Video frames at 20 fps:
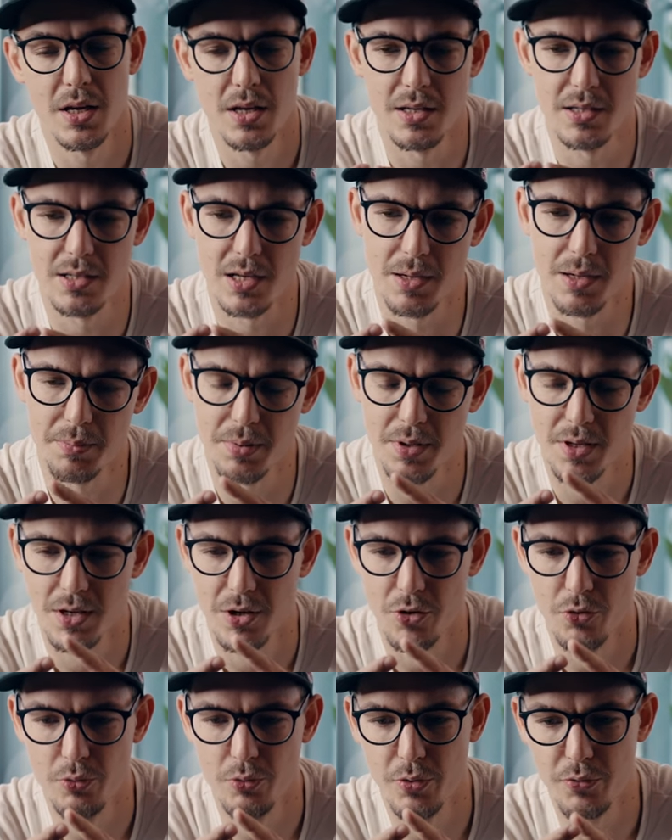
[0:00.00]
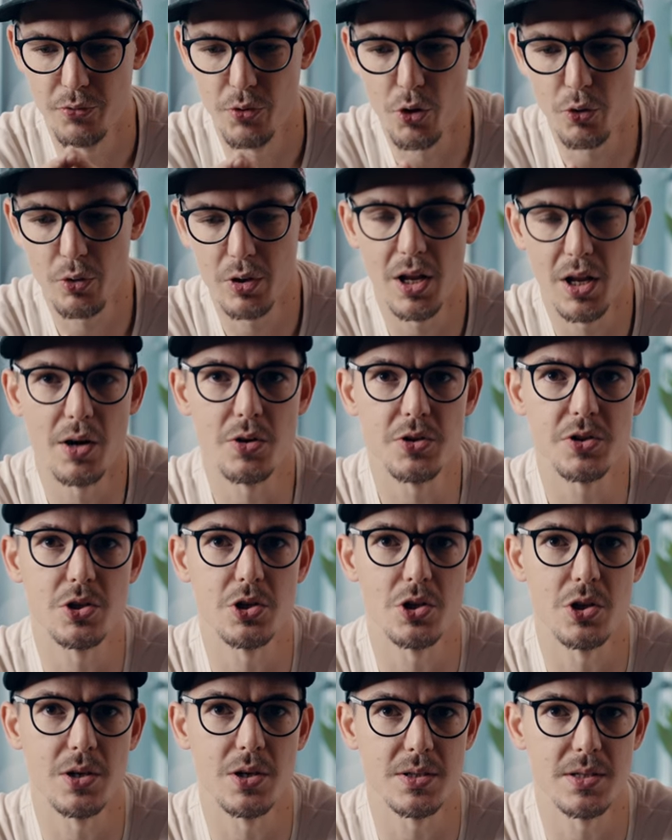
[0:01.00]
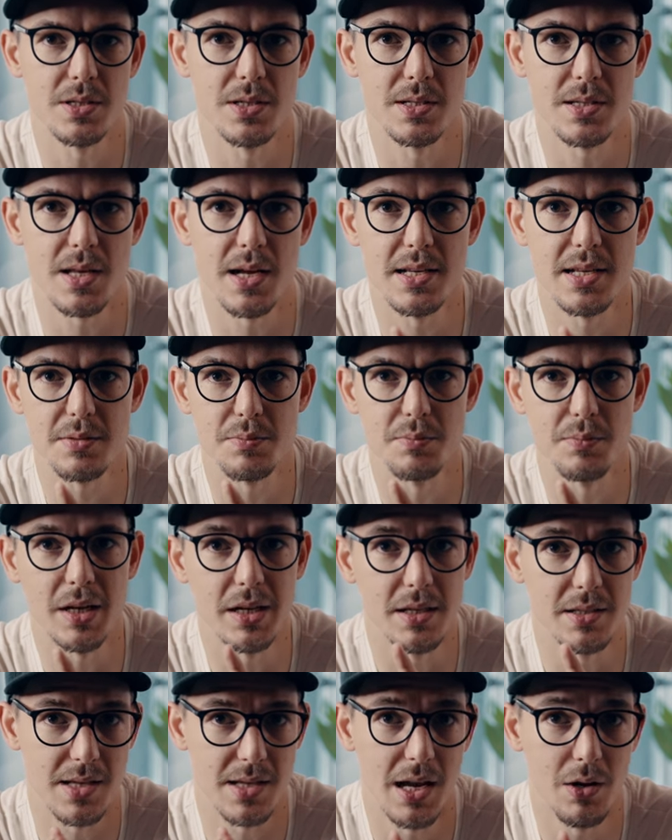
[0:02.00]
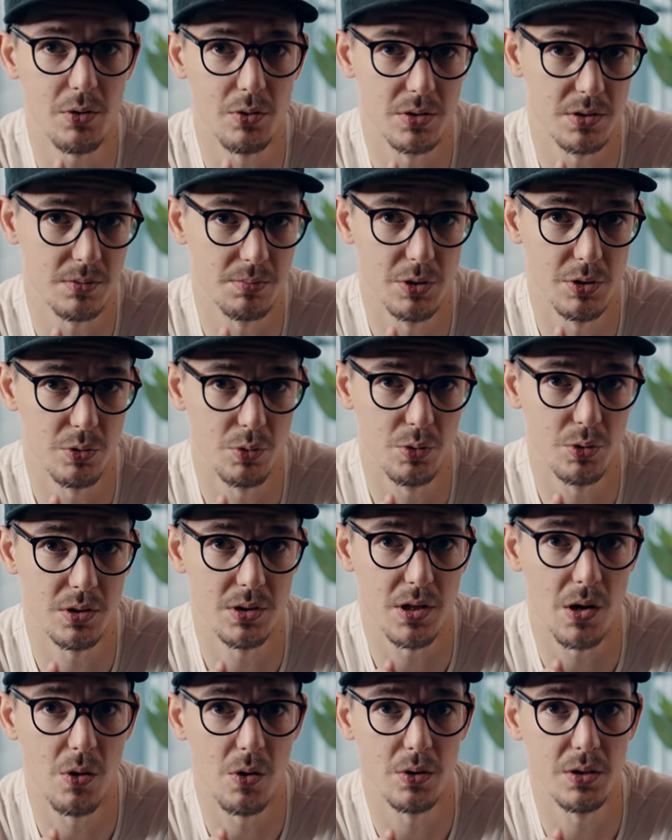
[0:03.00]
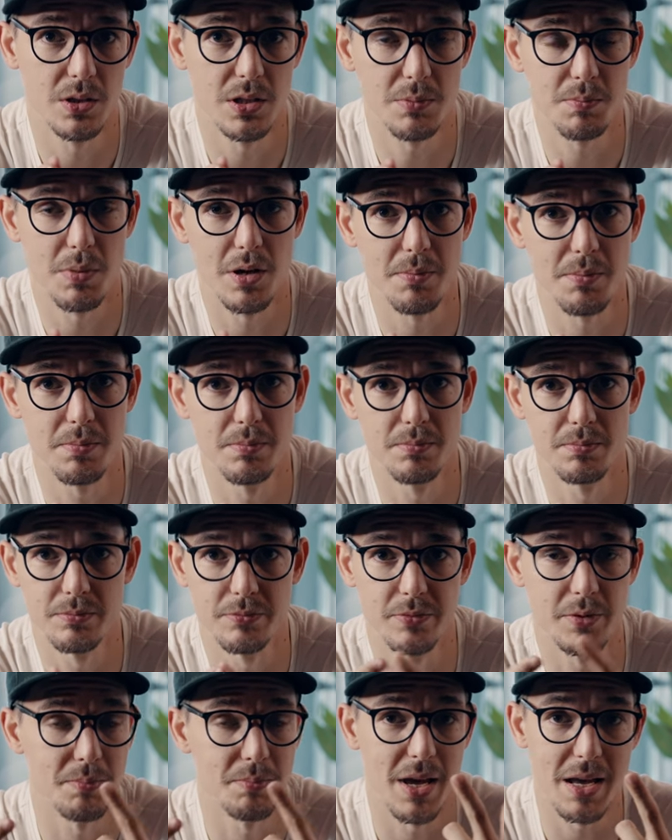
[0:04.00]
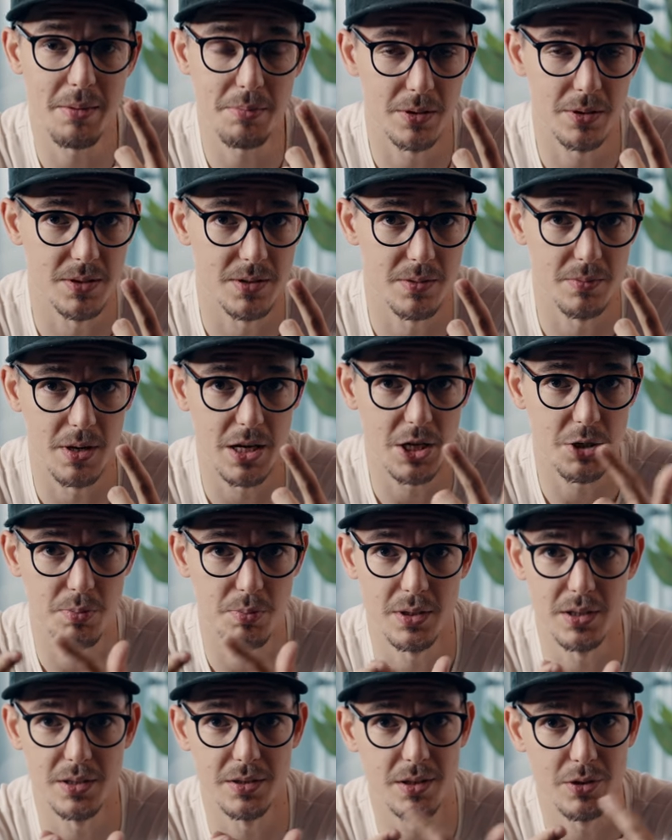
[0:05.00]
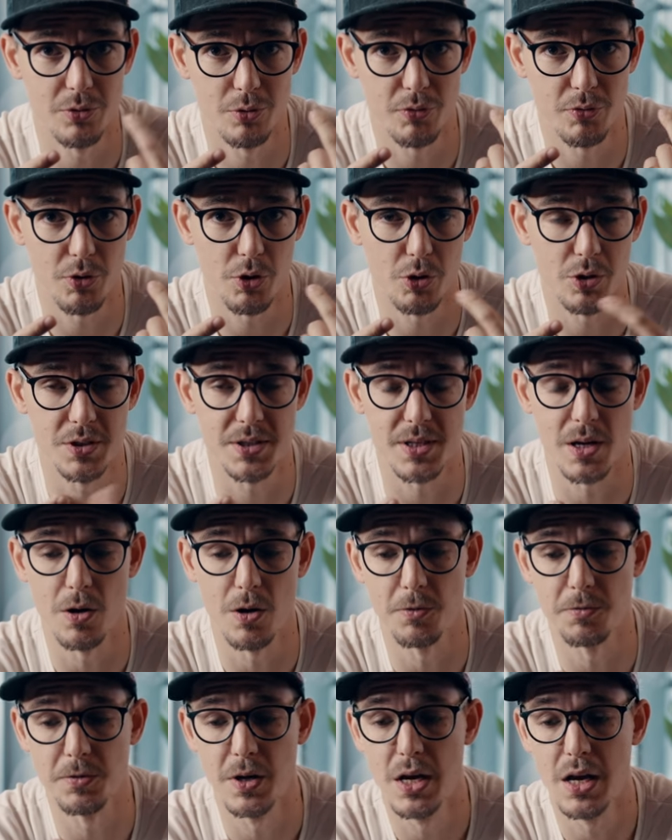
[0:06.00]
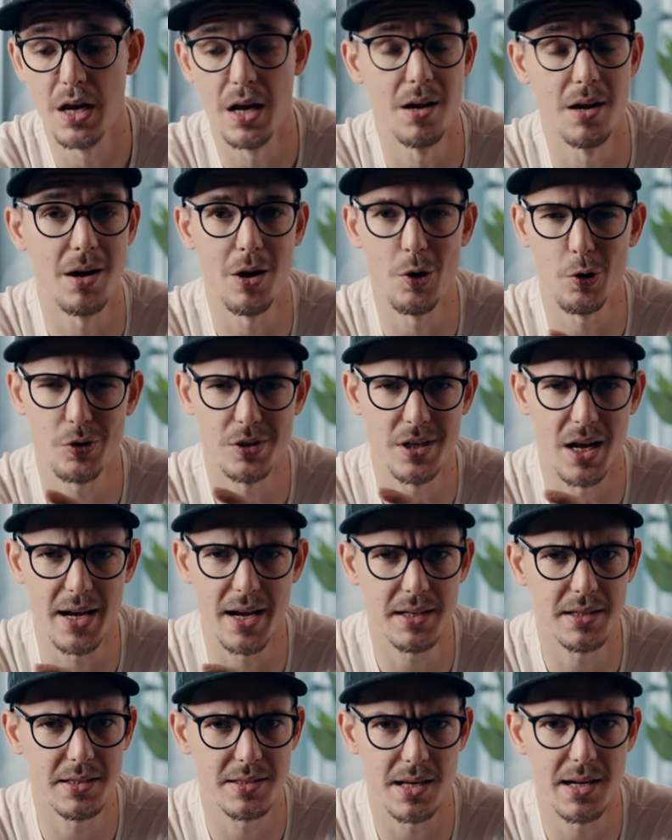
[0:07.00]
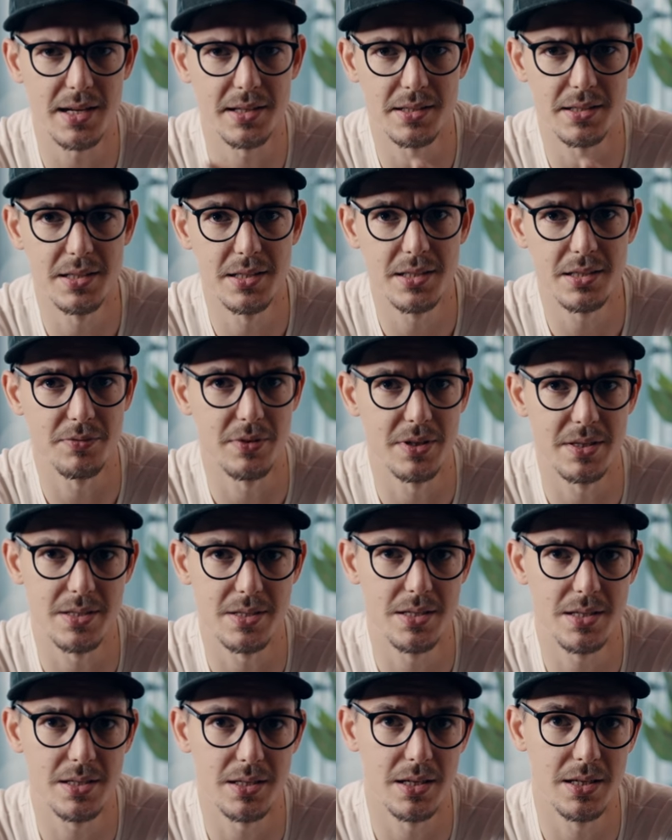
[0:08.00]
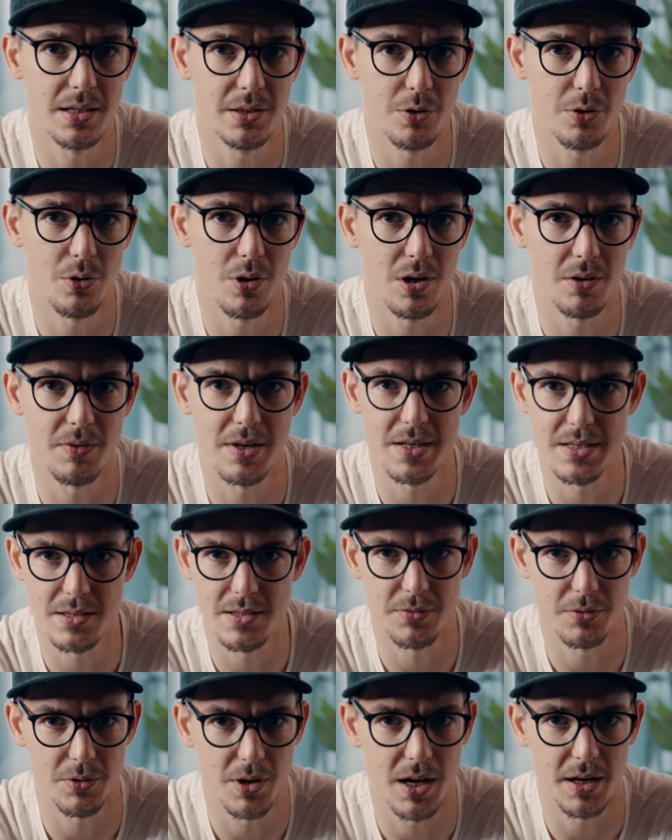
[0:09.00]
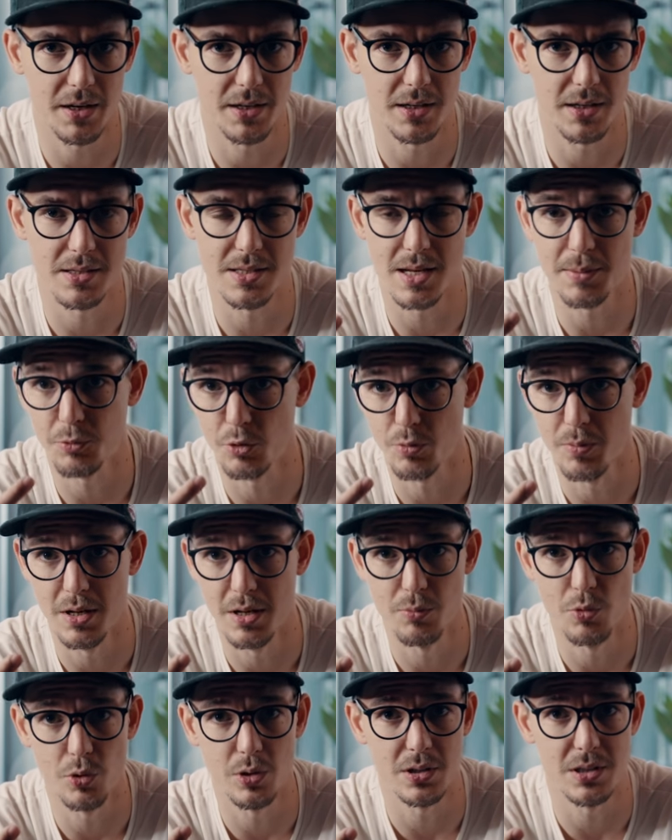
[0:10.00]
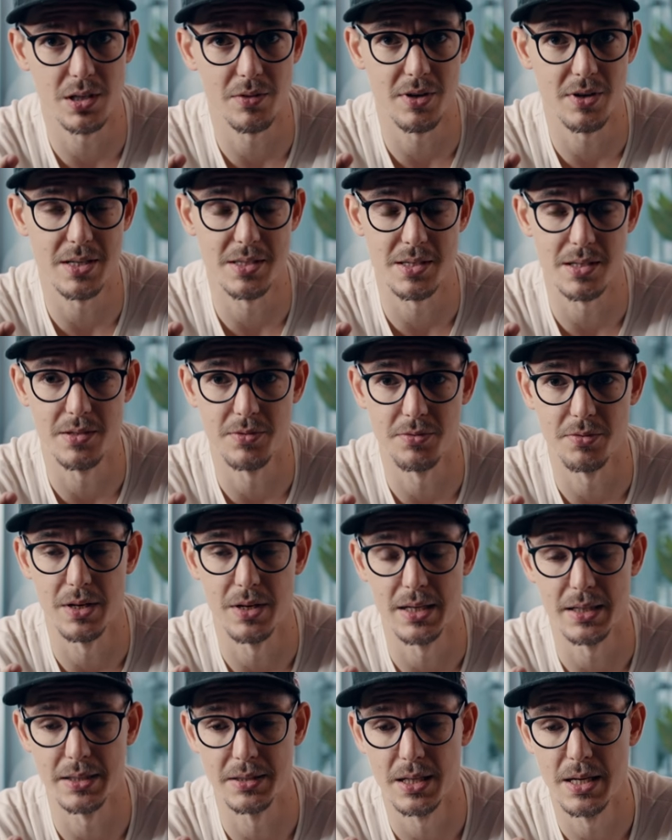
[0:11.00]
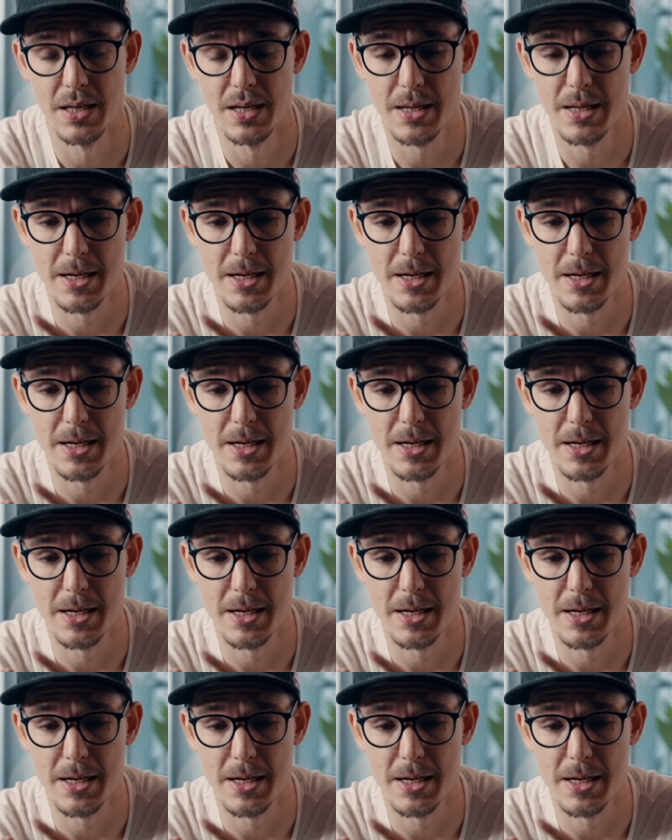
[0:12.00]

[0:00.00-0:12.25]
Ich habe Referral ausgeschlossen. Das heißt, meine Zahlungsmethoden tauchen nicht bei, wie PayPal zum Beispiel in den Referrals auf. Äh, auch die eigene Seite nicht, wenn sie nicht dahin gehört, weil sie von einer anderen Subdomain möglicherweise hin verlinkt.